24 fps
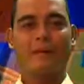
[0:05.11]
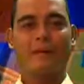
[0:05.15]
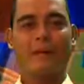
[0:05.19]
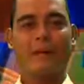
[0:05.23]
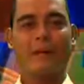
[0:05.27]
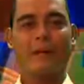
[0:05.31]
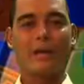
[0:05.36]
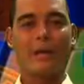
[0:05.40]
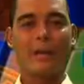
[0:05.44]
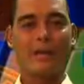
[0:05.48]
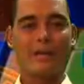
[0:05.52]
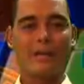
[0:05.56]

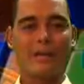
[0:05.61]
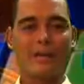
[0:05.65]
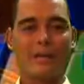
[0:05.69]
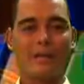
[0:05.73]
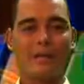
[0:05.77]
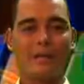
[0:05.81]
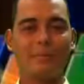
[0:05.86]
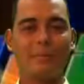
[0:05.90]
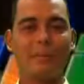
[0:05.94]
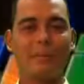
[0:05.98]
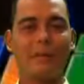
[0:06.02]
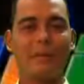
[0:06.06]
Ngayon
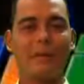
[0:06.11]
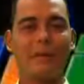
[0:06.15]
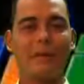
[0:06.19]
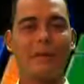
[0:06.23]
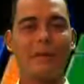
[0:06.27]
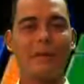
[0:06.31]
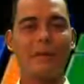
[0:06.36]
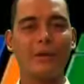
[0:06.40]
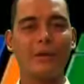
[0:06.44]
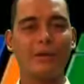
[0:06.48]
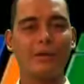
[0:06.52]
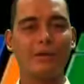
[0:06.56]
naman ay
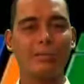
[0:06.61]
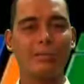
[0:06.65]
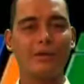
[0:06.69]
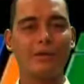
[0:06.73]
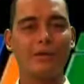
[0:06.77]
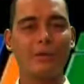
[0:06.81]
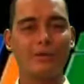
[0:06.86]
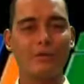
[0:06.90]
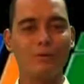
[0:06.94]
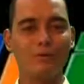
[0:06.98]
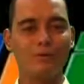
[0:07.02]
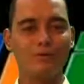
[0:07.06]
magbigay kayo ng
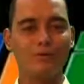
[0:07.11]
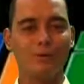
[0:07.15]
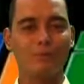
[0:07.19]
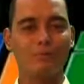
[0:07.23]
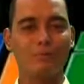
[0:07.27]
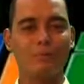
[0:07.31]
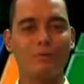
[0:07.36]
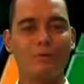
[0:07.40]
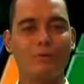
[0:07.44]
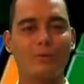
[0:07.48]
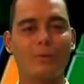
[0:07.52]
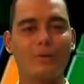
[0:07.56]

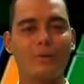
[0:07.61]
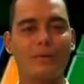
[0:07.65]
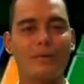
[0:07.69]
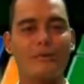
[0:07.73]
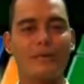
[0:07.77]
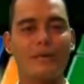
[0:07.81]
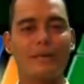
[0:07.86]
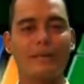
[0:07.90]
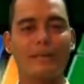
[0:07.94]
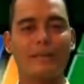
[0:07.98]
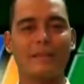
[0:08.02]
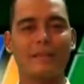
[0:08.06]
pangungusap tungkol
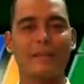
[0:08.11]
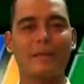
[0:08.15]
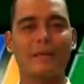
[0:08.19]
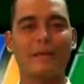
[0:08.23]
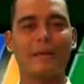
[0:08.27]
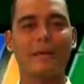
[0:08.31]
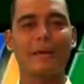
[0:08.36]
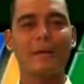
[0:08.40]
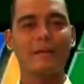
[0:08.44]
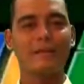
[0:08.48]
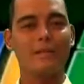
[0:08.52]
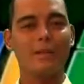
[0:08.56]
sa ating
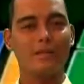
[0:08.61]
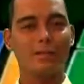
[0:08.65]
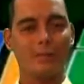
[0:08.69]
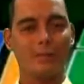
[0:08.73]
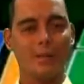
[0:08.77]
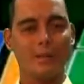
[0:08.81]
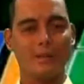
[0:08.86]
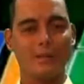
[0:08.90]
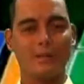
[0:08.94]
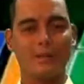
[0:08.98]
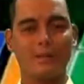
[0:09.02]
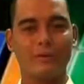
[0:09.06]
binasang
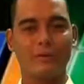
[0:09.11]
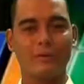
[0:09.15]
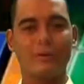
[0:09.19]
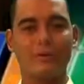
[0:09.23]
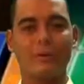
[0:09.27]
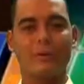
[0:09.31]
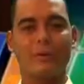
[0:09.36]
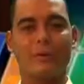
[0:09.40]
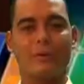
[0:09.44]
kwento.